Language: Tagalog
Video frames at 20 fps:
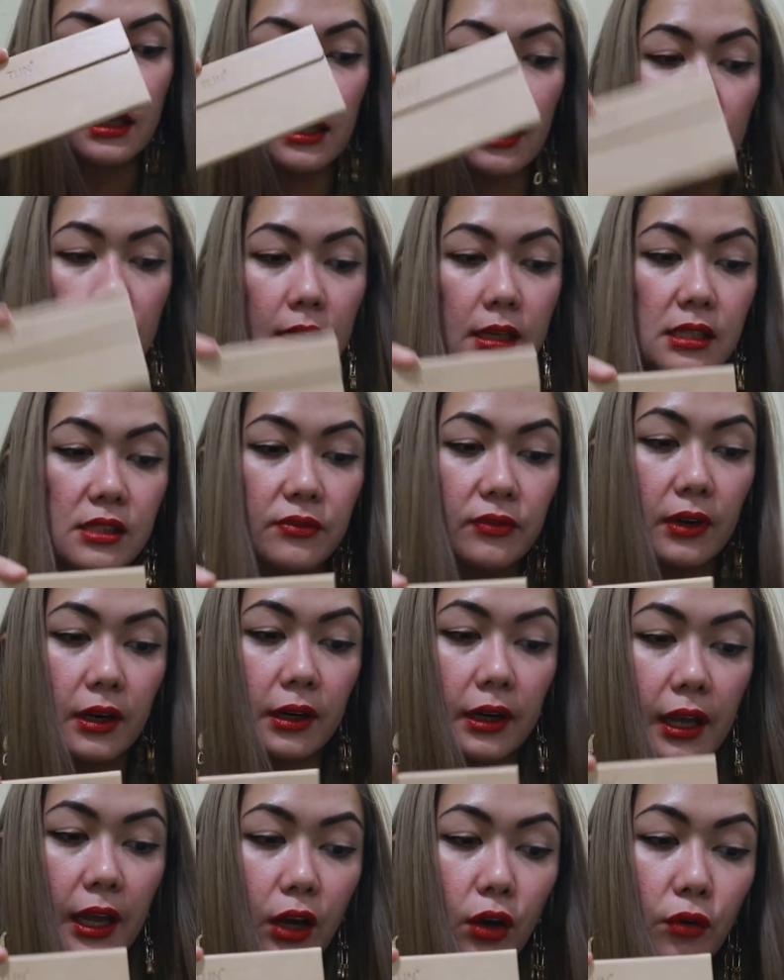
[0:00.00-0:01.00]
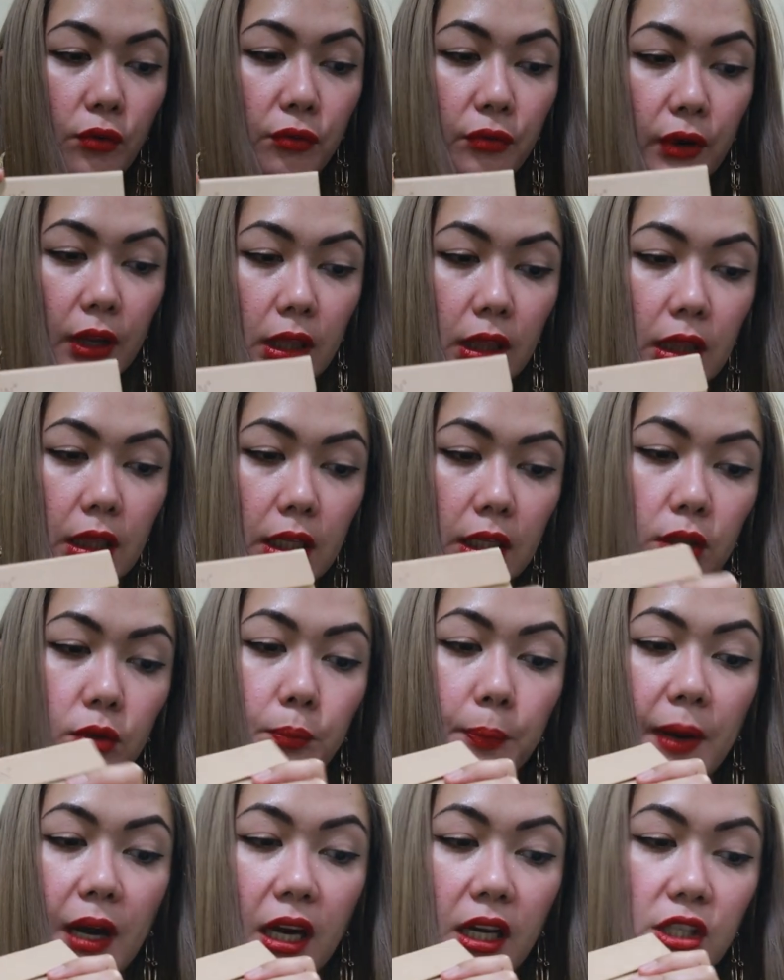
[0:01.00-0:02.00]
nila is very eco-friendly
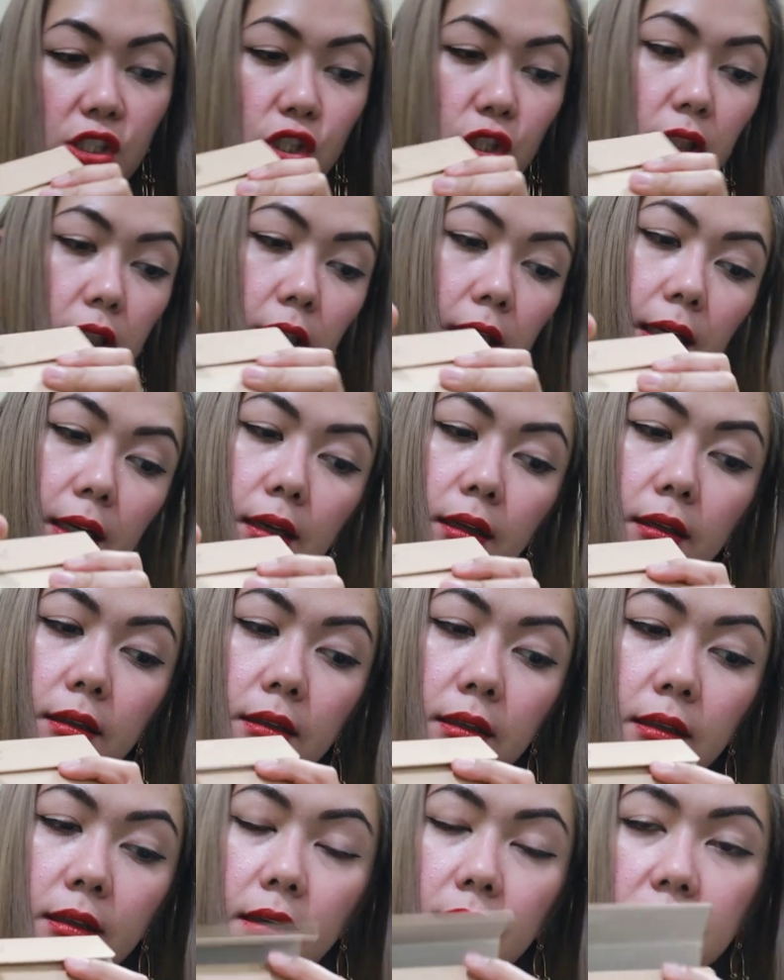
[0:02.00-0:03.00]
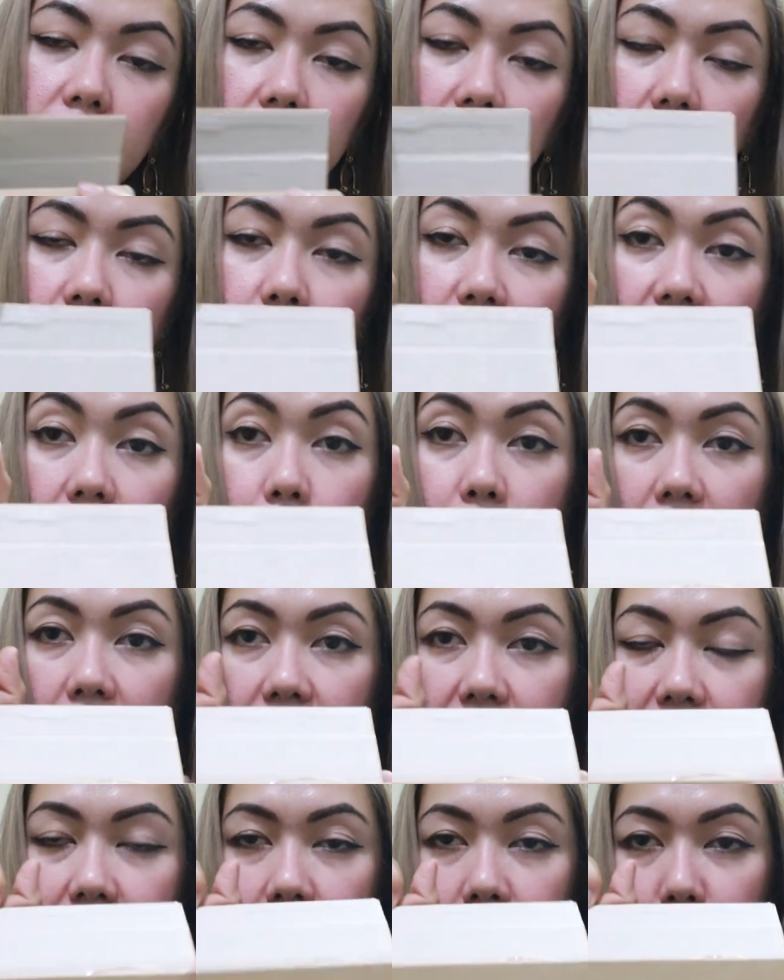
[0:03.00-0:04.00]
yung packaging nila. Kasi
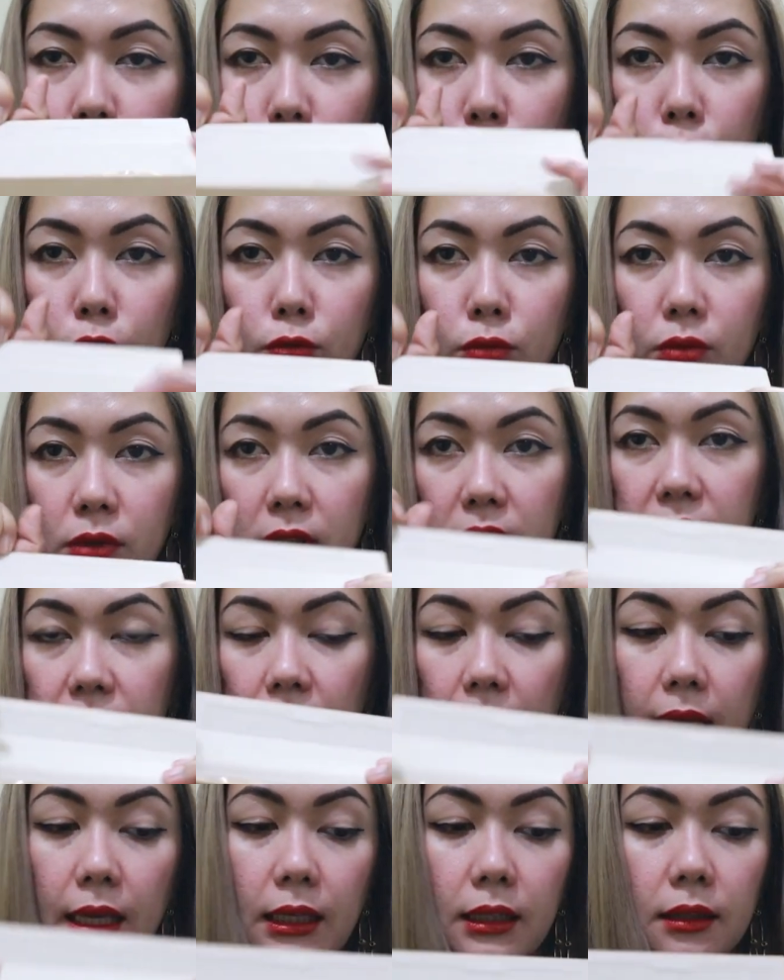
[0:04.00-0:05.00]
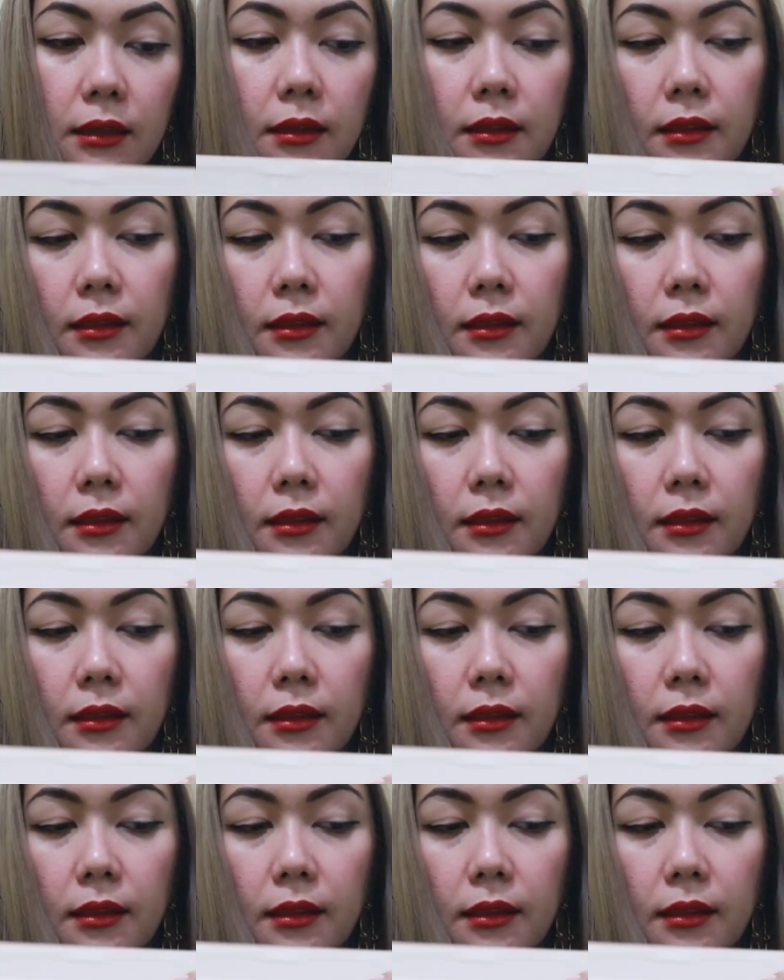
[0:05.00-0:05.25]
minimalist yung design.